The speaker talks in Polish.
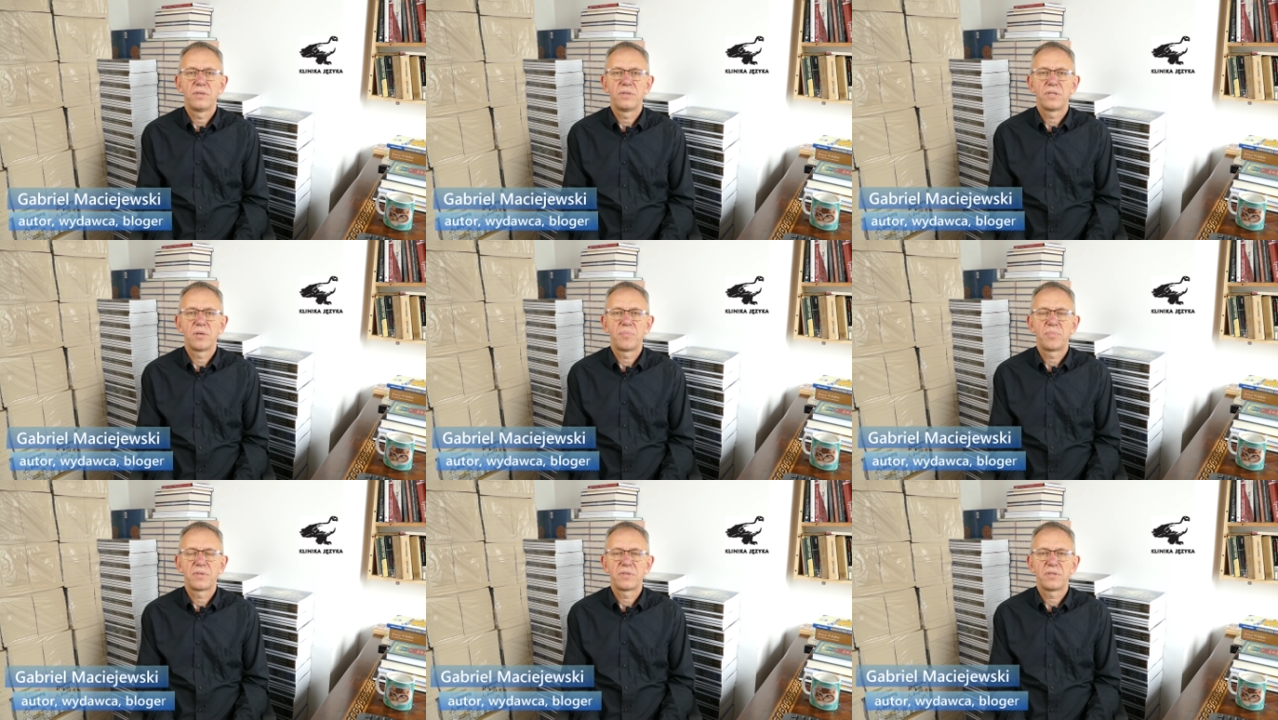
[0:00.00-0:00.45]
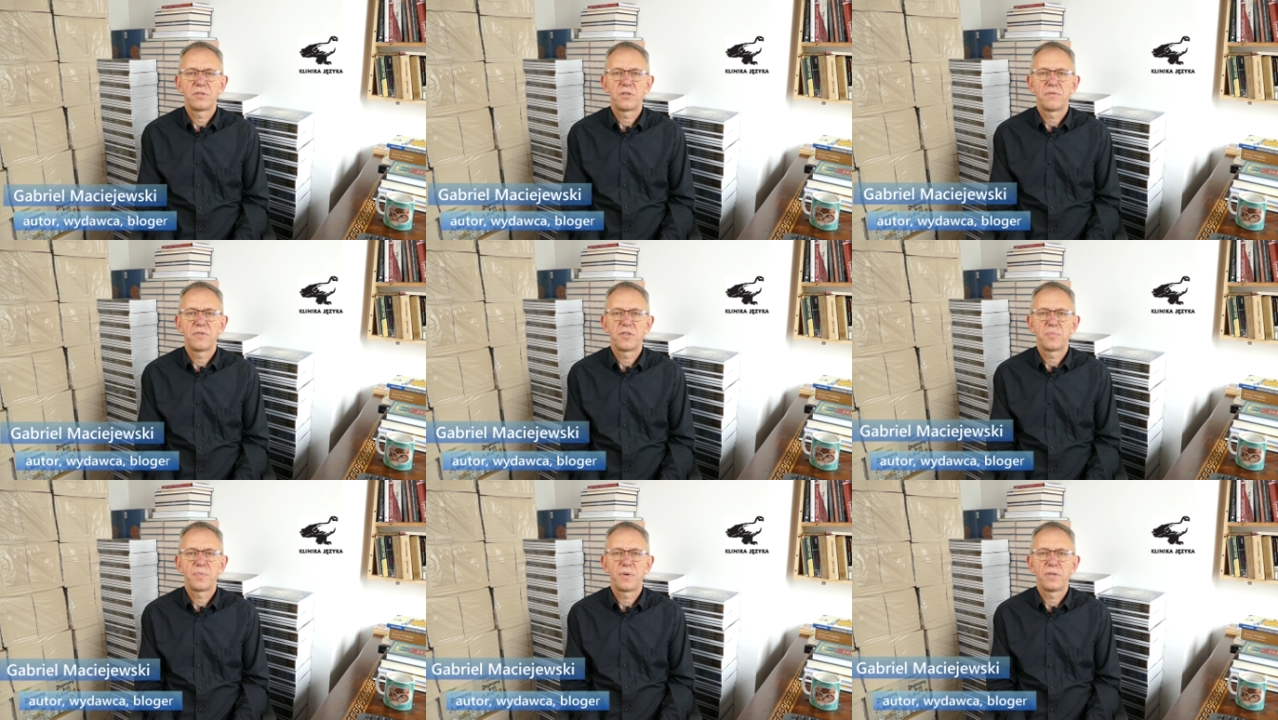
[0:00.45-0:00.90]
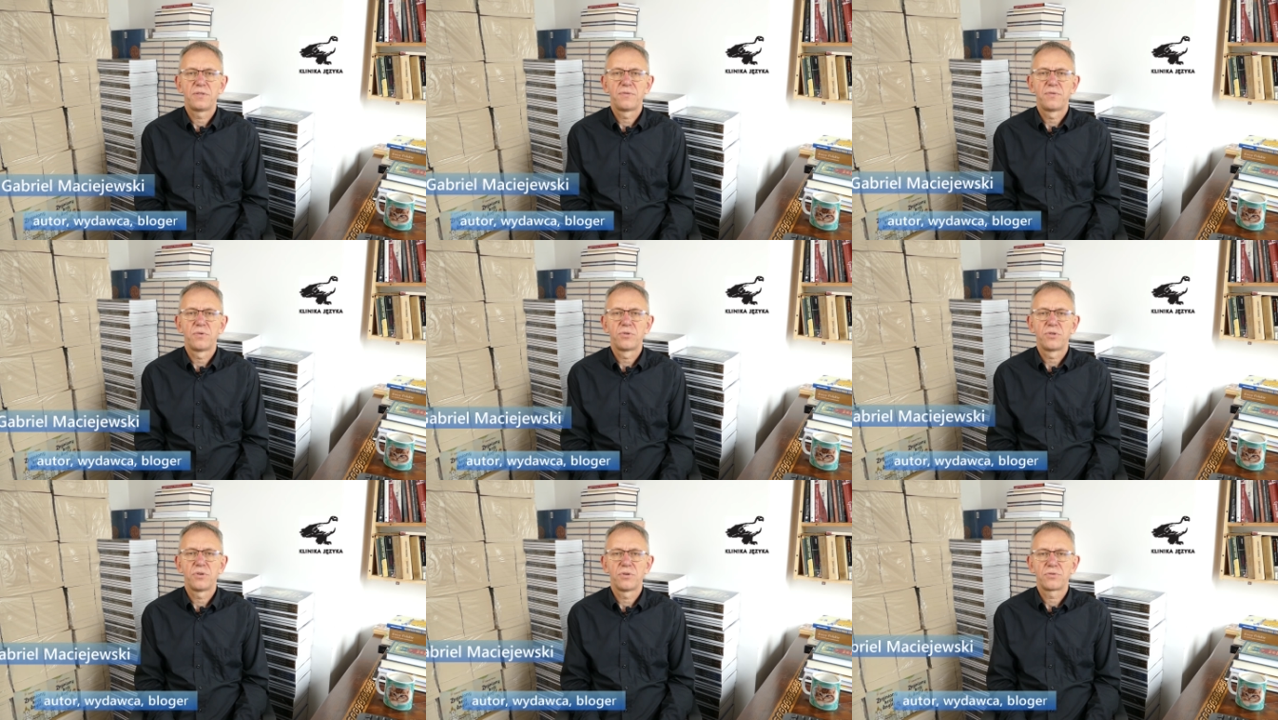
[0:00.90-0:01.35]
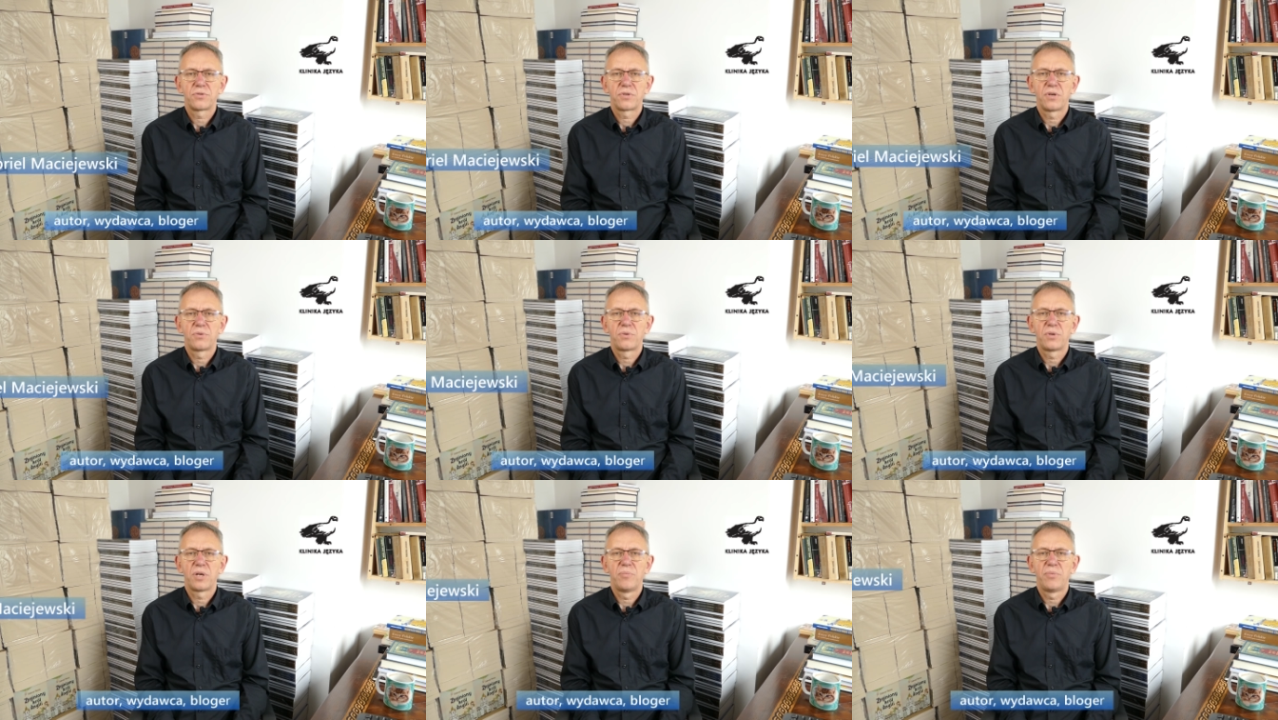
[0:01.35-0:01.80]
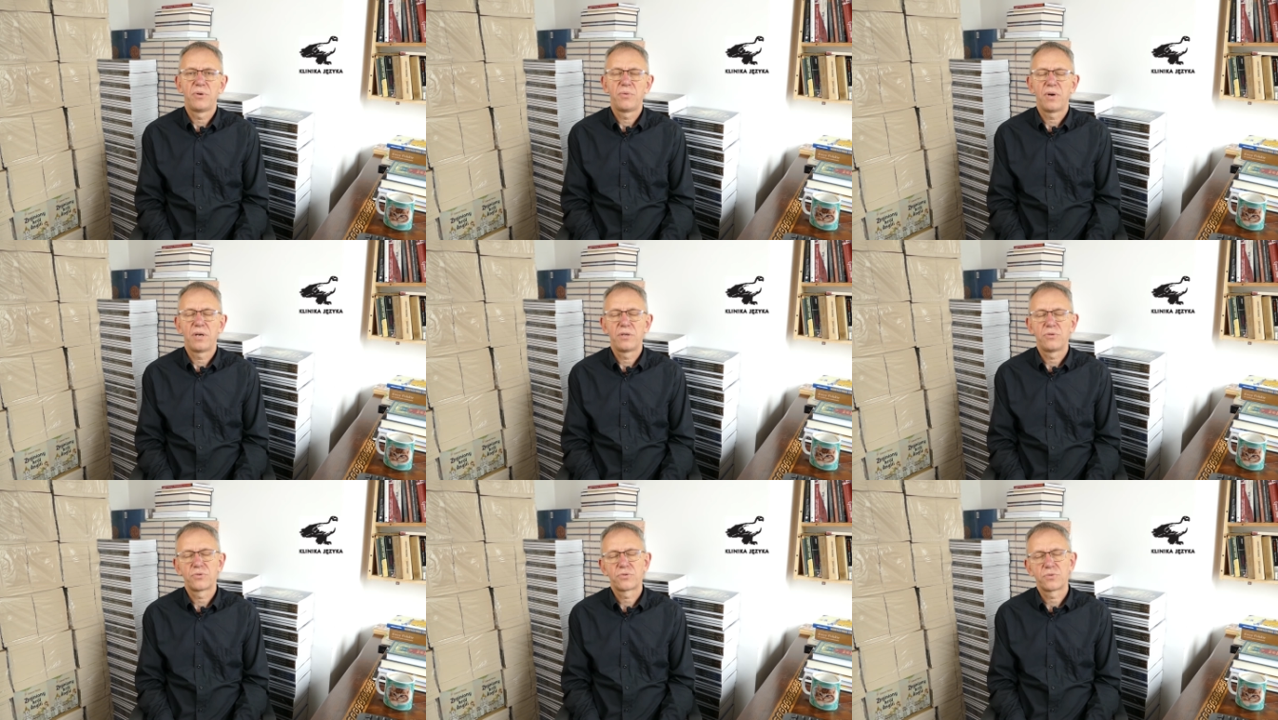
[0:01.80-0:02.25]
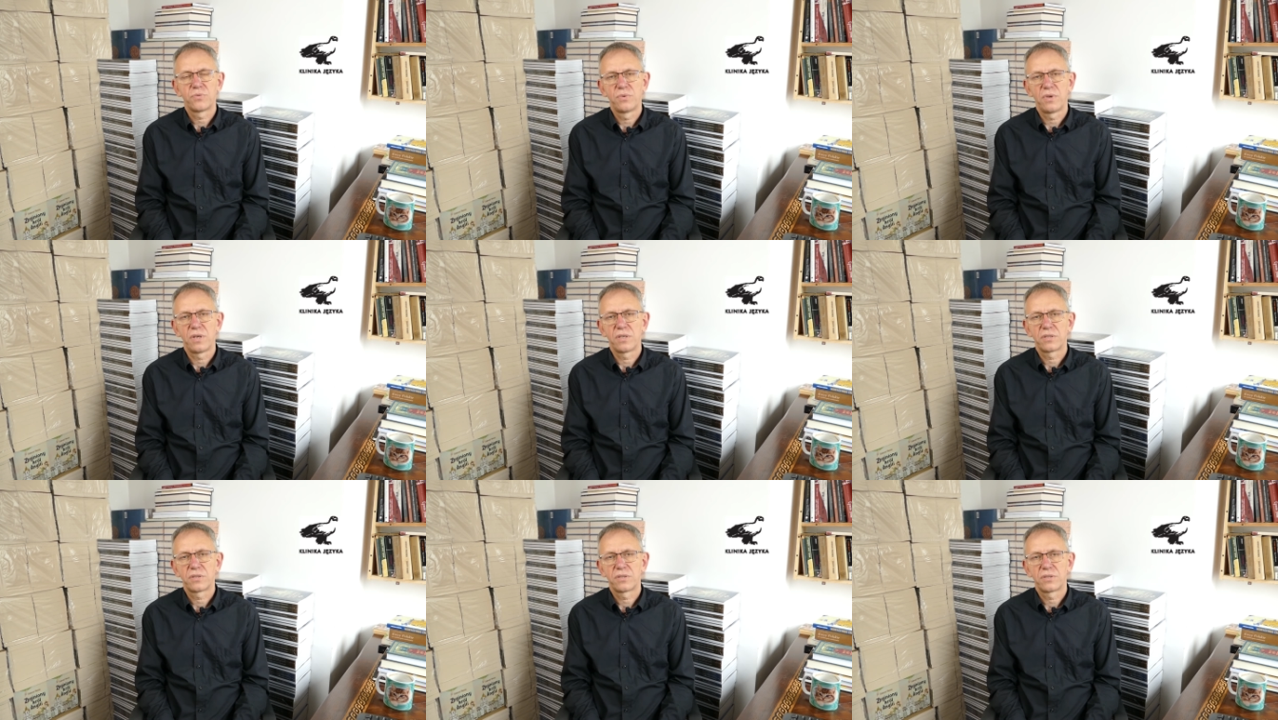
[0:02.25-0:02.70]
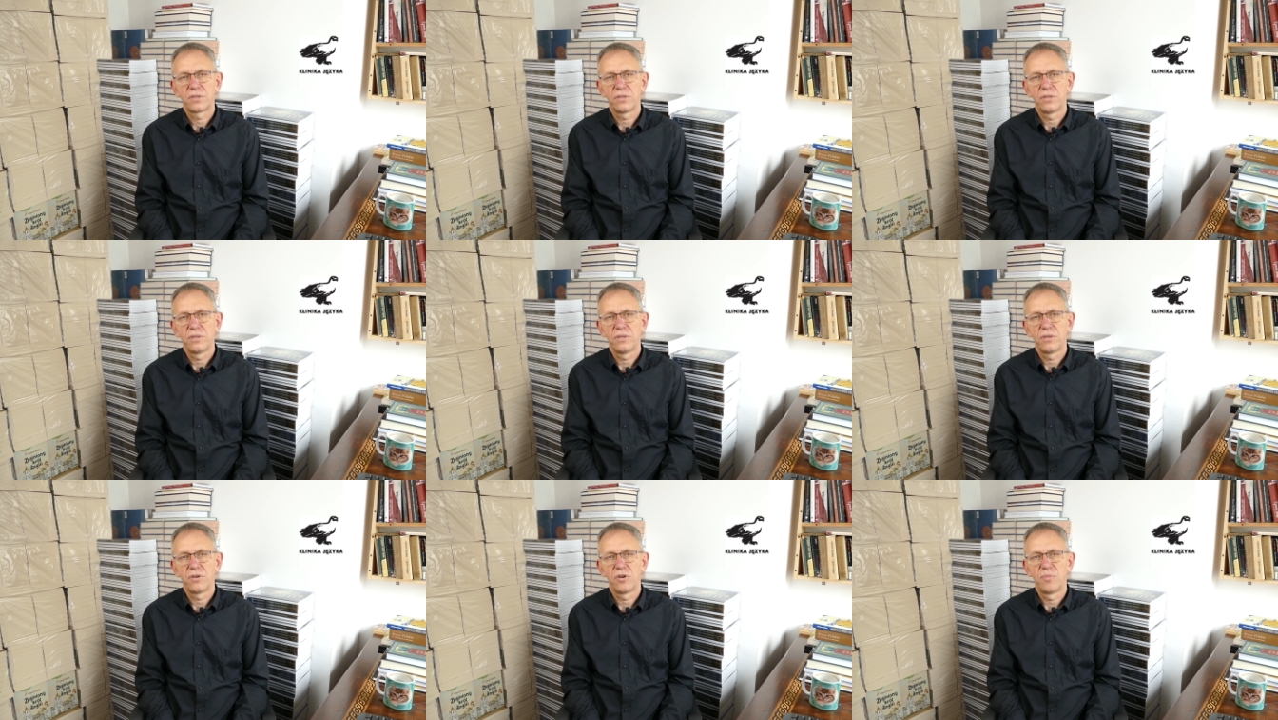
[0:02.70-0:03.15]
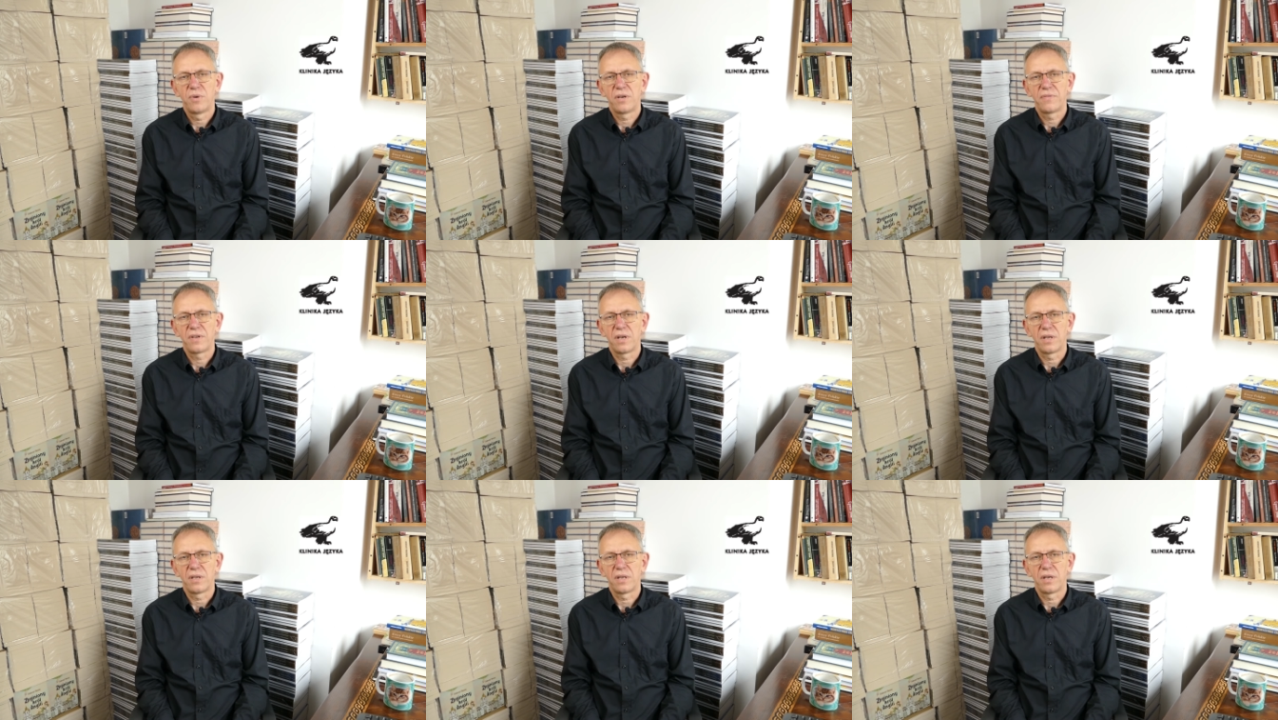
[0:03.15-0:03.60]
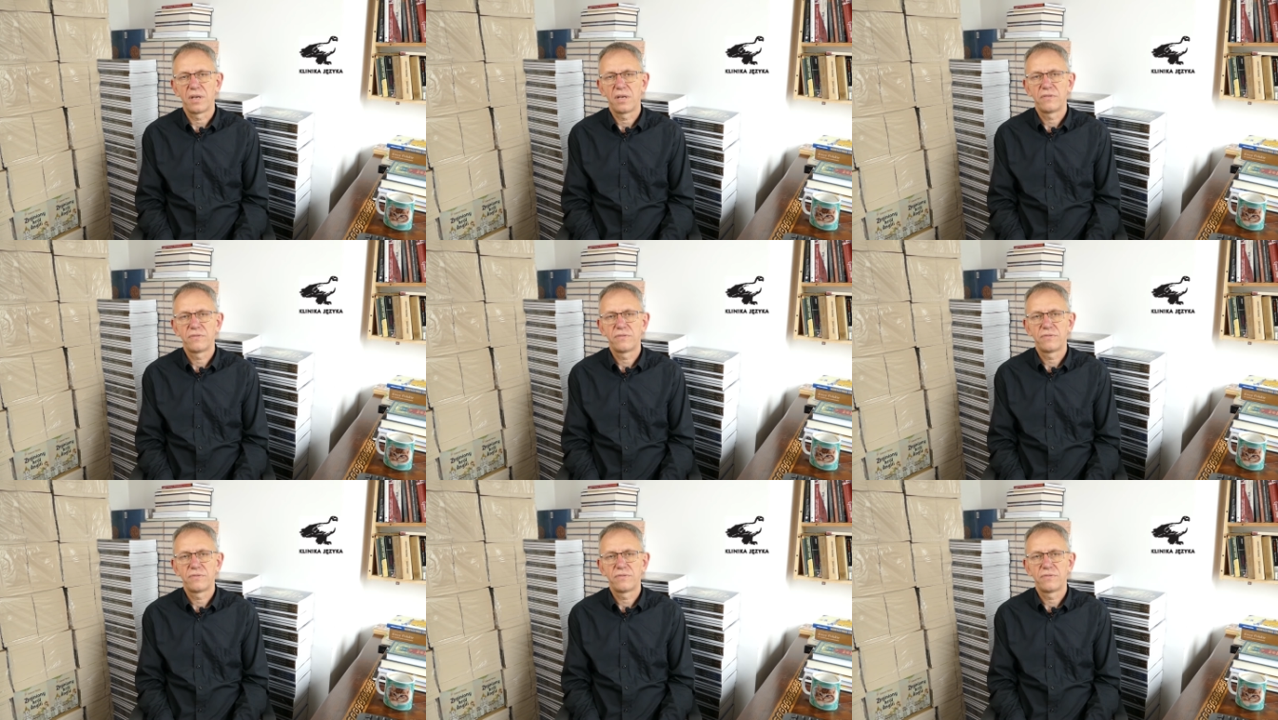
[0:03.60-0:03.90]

zaprezentować Państwu książkę, która była już u nas e, omawiana.